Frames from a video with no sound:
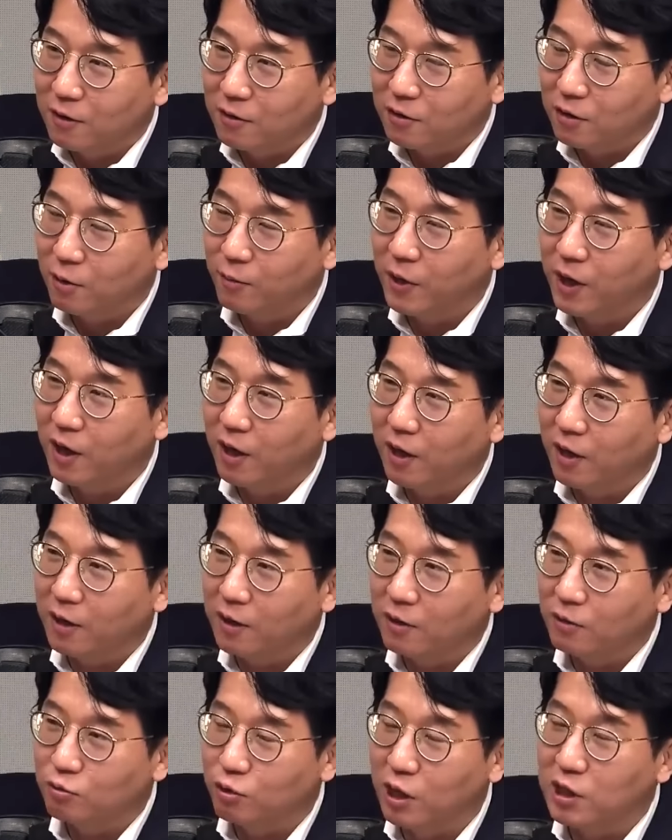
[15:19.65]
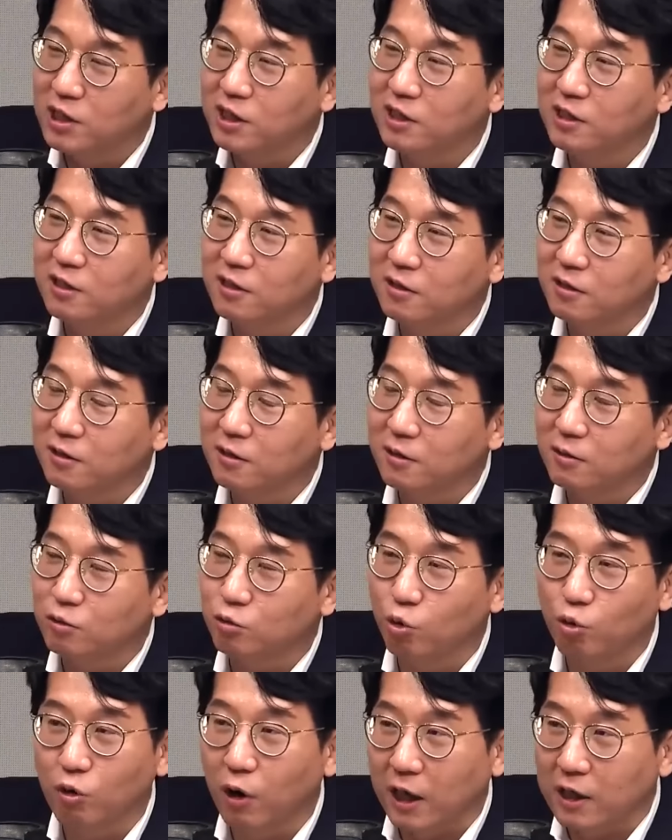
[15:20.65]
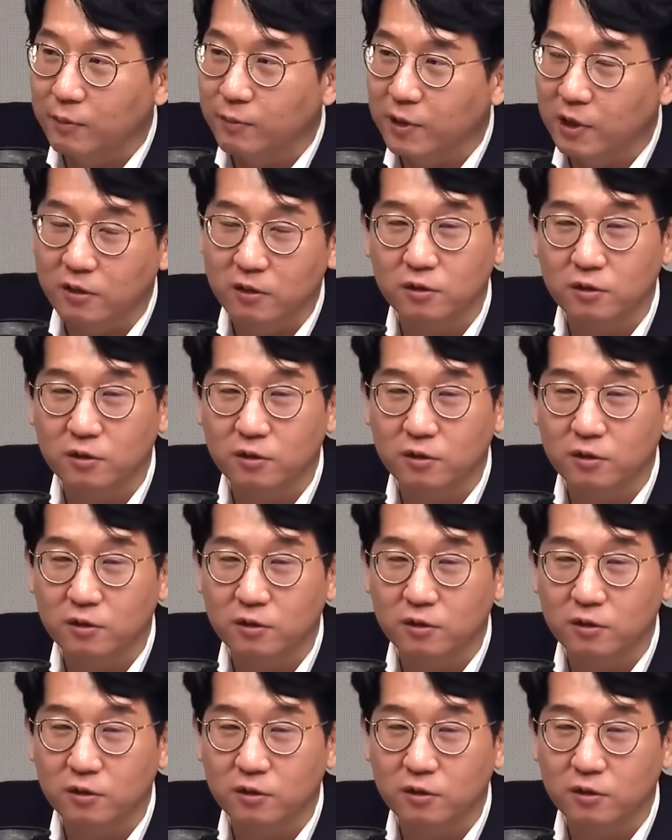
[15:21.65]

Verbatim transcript: 처음에 죄질은 좋은 거 아닙니다.